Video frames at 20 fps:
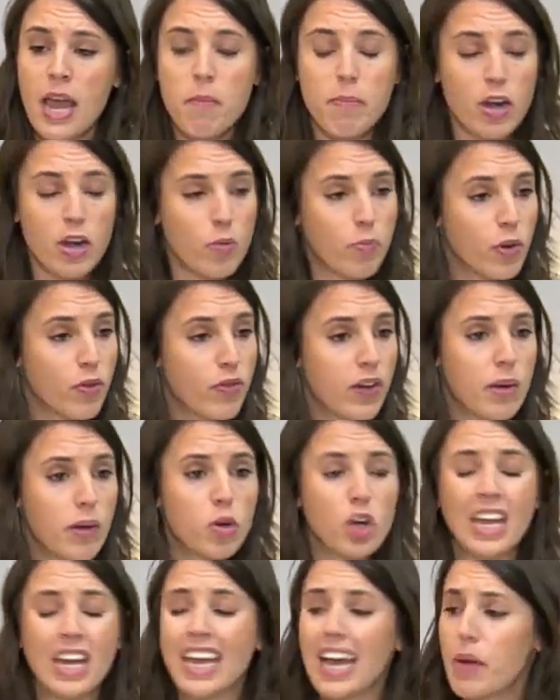pero por
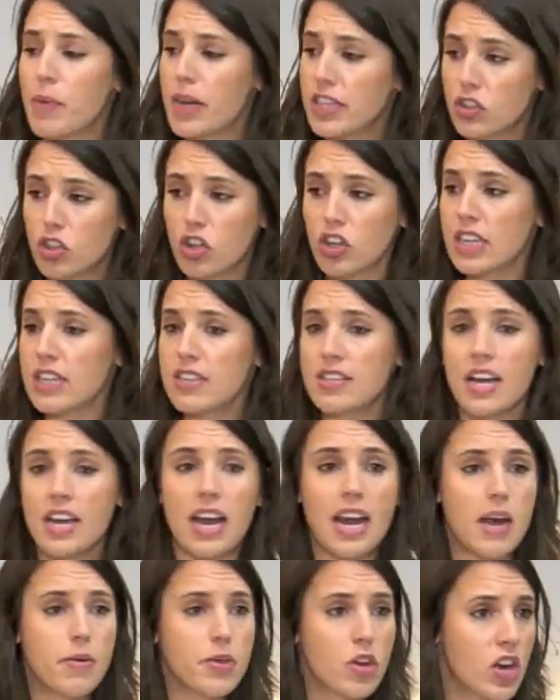favor que abandonen ya
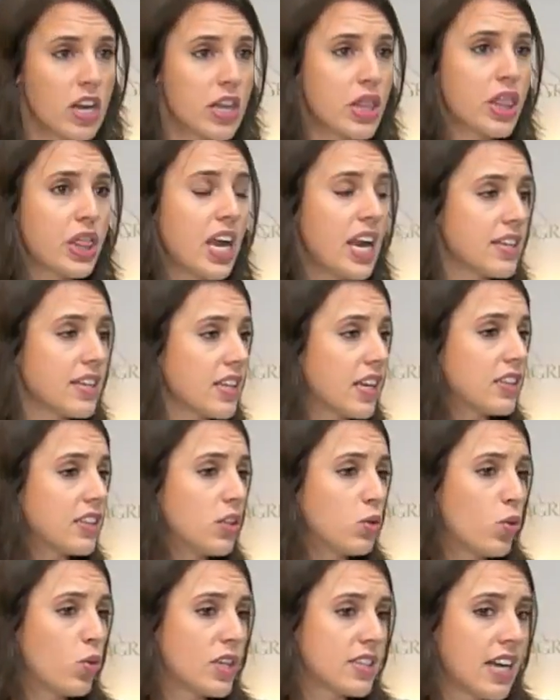la violencia y las
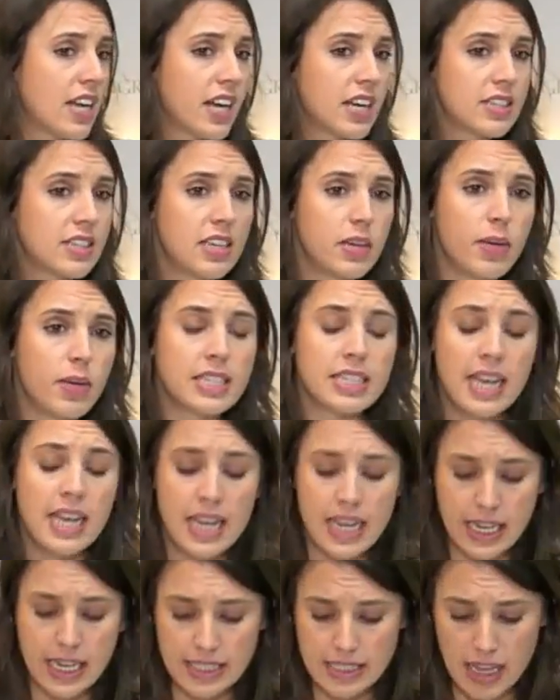actitudes agresivas
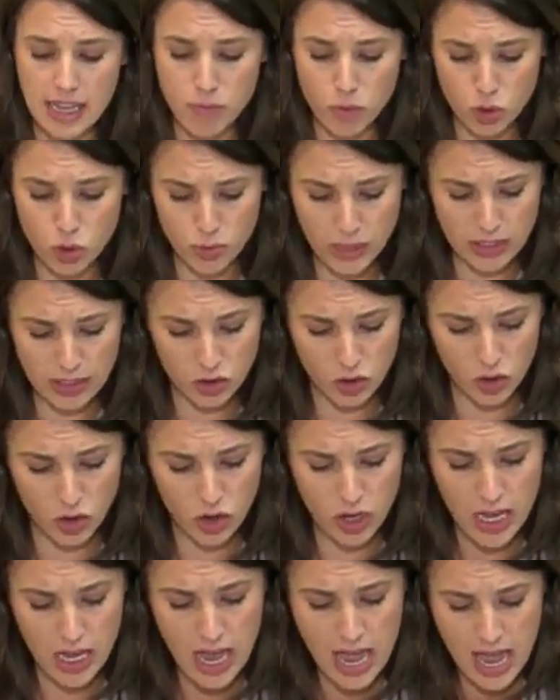que estamos viendo
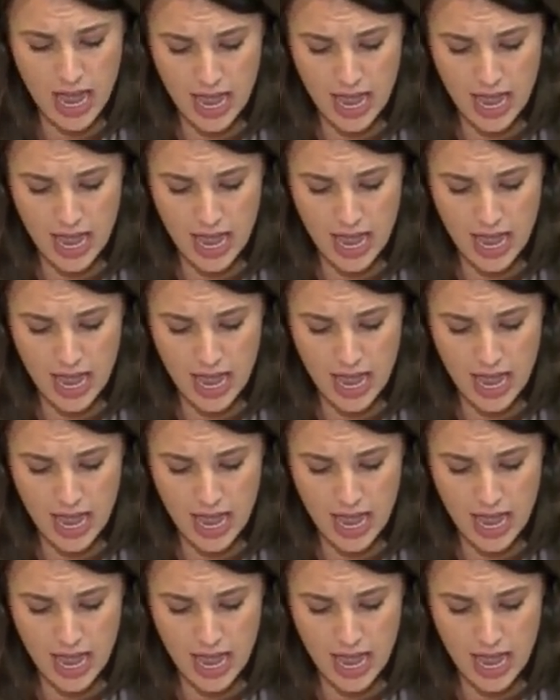hoy